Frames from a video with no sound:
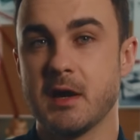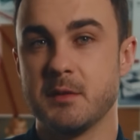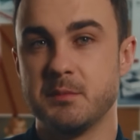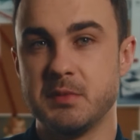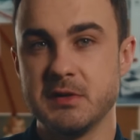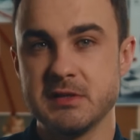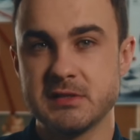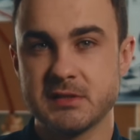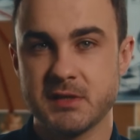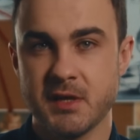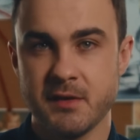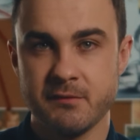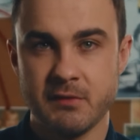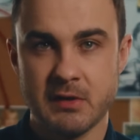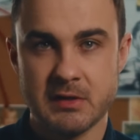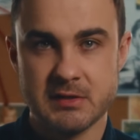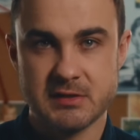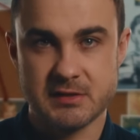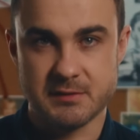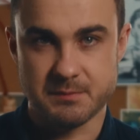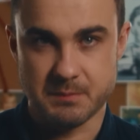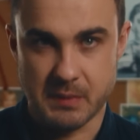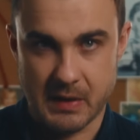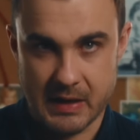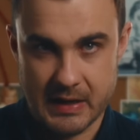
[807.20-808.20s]
обыскивает
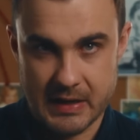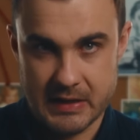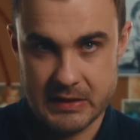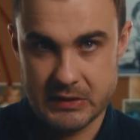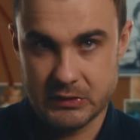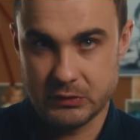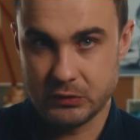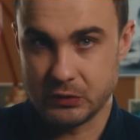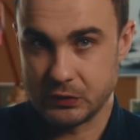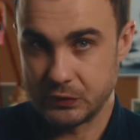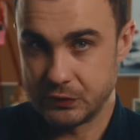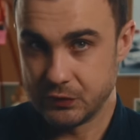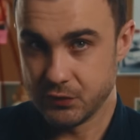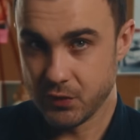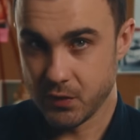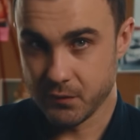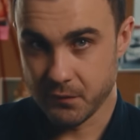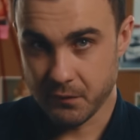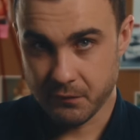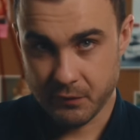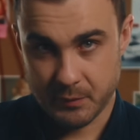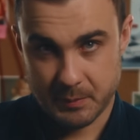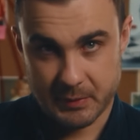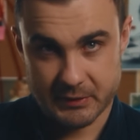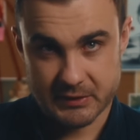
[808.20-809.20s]
спальню
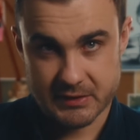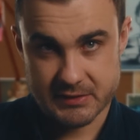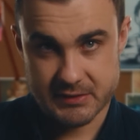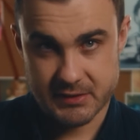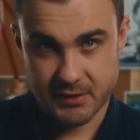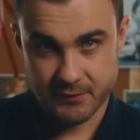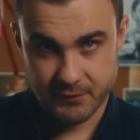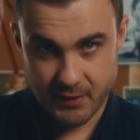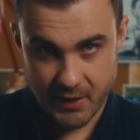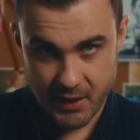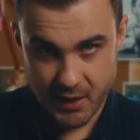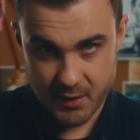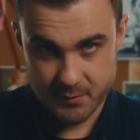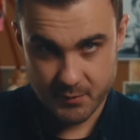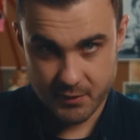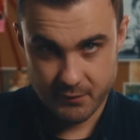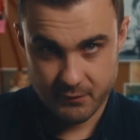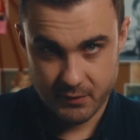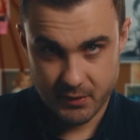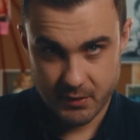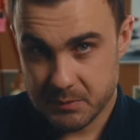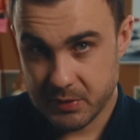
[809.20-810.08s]
нового подозреваемого.